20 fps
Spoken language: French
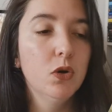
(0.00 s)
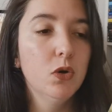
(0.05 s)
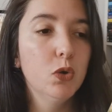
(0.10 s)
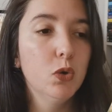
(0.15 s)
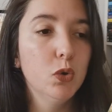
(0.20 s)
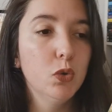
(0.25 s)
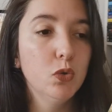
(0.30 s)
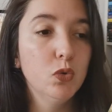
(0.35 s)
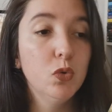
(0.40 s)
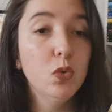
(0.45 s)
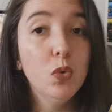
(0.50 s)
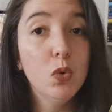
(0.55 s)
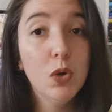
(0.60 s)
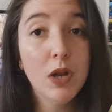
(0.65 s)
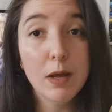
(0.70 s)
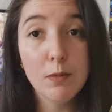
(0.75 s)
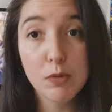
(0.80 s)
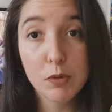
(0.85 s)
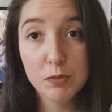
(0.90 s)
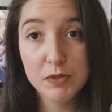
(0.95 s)
de
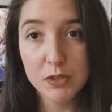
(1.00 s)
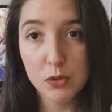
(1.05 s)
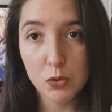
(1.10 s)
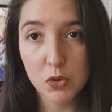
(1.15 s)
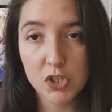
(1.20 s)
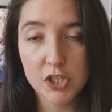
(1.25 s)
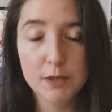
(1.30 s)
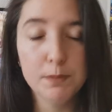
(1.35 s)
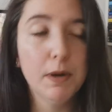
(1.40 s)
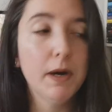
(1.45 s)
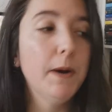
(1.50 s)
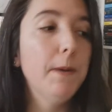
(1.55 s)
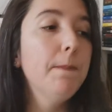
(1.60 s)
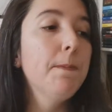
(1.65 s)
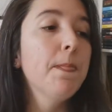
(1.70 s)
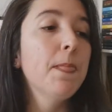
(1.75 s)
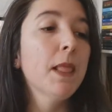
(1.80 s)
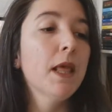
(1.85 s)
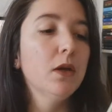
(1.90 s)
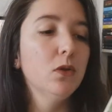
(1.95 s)
la bombe
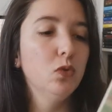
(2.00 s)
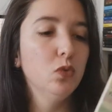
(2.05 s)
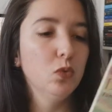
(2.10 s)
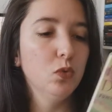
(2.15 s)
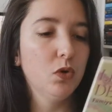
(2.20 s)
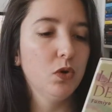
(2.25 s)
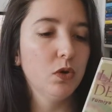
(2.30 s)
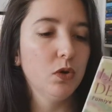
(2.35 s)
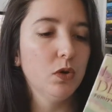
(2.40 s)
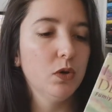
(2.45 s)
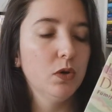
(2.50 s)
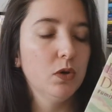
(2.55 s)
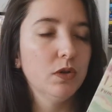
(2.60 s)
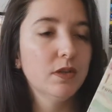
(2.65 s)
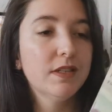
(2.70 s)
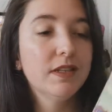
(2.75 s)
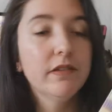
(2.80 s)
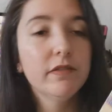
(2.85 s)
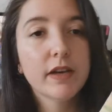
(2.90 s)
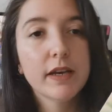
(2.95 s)
d'Hiroshima. Donc
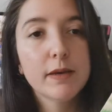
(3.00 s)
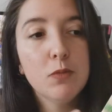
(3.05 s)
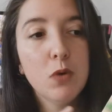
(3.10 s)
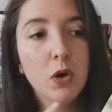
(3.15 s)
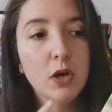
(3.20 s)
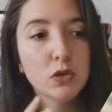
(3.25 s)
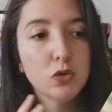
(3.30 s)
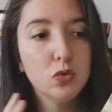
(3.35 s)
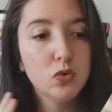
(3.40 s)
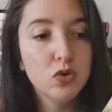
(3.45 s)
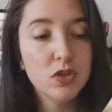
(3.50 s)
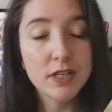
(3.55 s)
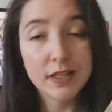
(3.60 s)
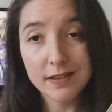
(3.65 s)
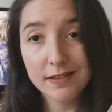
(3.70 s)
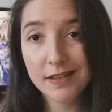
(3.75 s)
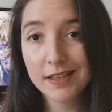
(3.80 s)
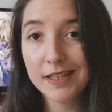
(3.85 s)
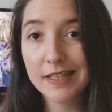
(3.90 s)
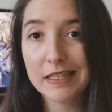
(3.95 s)
c'est vraiment un
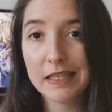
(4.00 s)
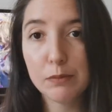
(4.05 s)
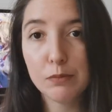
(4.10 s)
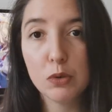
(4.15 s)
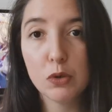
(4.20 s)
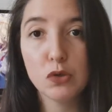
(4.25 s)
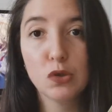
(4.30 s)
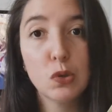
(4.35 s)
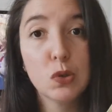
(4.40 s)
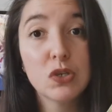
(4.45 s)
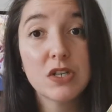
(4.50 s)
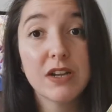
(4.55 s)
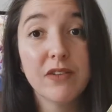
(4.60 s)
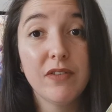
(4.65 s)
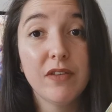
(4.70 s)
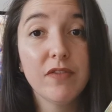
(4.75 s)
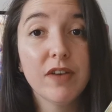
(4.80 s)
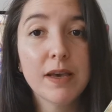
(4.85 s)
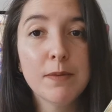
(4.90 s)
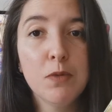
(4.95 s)
sujet très important.
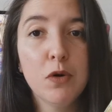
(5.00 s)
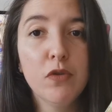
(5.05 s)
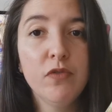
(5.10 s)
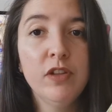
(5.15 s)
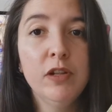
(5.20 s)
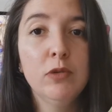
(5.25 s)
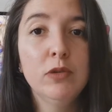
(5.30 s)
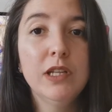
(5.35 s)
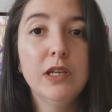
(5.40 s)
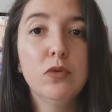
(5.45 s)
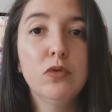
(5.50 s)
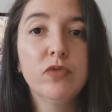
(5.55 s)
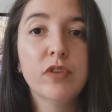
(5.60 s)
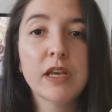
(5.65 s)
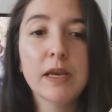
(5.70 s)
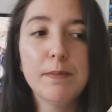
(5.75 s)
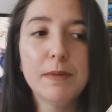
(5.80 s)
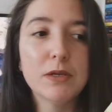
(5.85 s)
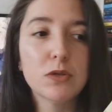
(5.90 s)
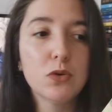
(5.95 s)
J'avais vraiment envie de le
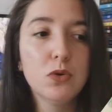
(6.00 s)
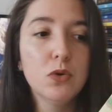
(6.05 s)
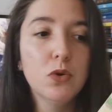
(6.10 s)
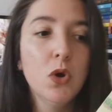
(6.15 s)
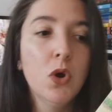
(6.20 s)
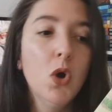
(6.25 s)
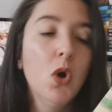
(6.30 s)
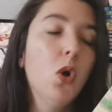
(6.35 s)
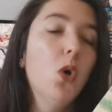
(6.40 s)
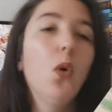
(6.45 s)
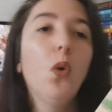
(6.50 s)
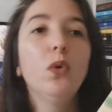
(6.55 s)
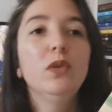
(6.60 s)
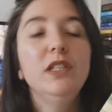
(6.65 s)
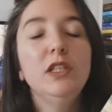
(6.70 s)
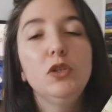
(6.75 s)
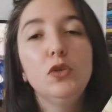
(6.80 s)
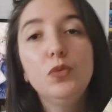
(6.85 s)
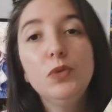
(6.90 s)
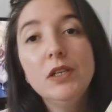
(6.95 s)
découvrir parce que
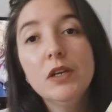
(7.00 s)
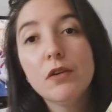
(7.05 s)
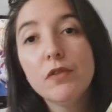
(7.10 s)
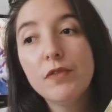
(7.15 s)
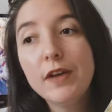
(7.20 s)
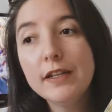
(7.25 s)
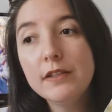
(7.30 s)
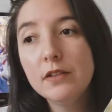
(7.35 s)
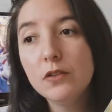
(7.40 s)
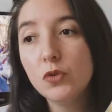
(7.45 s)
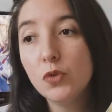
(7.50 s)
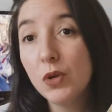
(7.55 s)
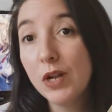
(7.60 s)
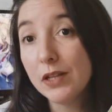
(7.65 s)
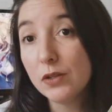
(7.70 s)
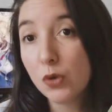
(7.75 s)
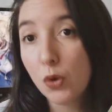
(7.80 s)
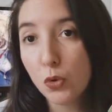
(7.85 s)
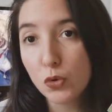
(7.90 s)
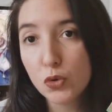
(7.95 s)
on y suit en fait de
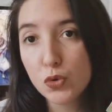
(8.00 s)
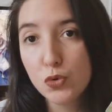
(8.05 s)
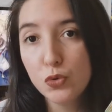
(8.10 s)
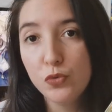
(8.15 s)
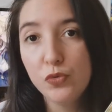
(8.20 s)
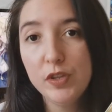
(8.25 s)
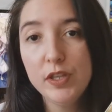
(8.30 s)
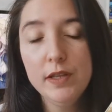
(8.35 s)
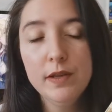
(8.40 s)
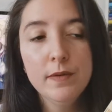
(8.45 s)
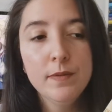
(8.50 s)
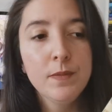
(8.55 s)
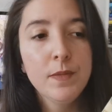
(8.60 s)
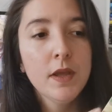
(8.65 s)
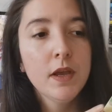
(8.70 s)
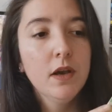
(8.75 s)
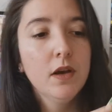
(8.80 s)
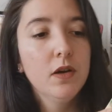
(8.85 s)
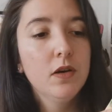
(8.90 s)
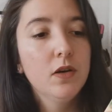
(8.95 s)
la tranche de vie
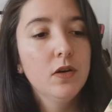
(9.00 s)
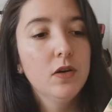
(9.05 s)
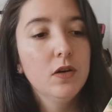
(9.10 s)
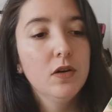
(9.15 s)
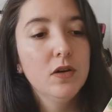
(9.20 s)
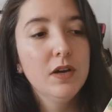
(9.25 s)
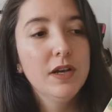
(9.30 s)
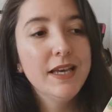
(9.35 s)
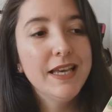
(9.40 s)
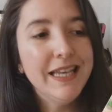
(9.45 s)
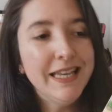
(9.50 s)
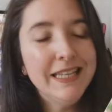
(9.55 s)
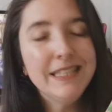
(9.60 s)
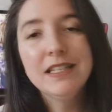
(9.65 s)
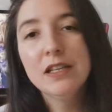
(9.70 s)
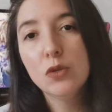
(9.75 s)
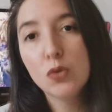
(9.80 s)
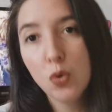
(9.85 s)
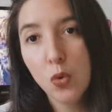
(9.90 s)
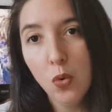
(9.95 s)
et
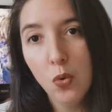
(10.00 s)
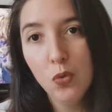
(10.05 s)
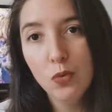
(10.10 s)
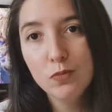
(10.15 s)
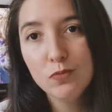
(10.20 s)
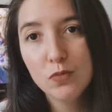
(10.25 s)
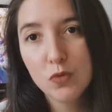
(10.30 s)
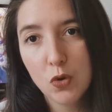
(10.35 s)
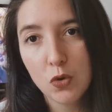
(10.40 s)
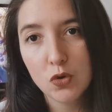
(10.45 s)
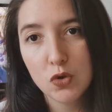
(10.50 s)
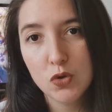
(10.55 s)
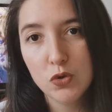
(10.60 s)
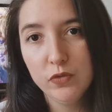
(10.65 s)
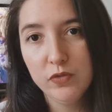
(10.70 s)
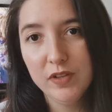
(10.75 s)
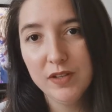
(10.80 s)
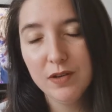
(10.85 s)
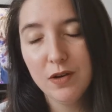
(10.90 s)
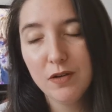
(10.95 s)
c'est trop tranche
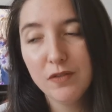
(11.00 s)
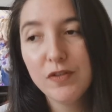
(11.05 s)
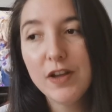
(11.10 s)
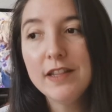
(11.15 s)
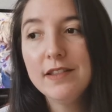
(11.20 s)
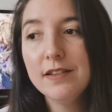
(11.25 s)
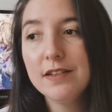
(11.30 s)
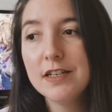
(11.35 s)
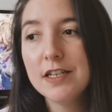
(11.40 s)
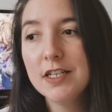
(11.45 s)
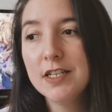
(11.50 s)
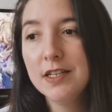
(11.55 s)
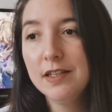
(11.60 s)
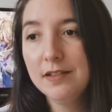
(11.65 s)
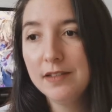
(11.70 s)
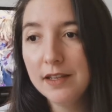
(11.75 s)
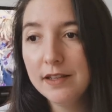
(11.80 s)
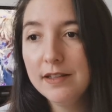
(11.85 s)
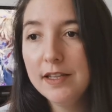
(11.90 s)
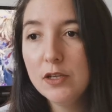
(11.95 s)
de vie. En fait, j'ai
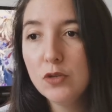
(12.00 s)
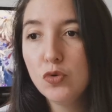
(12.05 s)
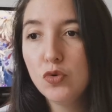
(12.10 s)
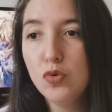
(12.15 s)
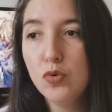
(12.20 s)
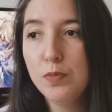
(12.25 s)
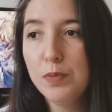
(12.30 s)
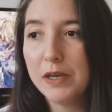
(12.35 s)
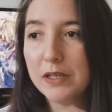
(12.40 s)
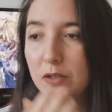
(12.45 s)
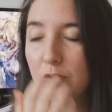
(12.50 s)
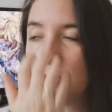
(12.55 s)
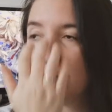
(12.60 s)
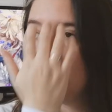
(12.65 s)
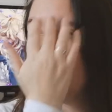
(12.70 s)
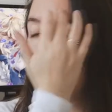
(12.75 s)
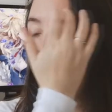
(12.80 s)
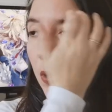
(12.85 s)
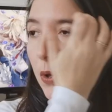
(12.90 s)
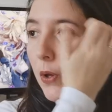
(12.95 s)
été déçue parce
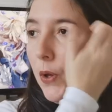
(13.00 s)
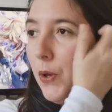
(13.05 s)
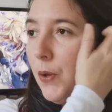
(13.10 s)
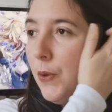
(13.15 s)
que